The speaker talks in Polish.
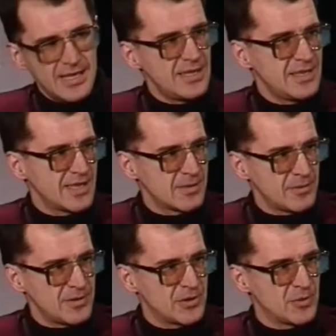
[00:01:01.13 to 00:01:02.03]
i jak
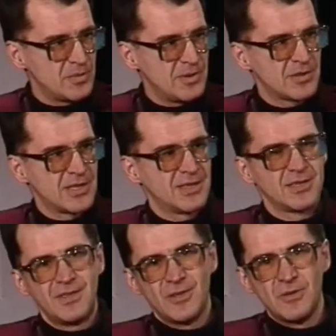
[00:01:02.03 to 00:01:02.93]
powiedział mi przed
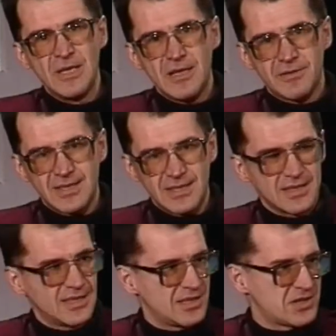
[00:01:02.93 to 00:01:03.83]
chwilą, wszystkie te trzy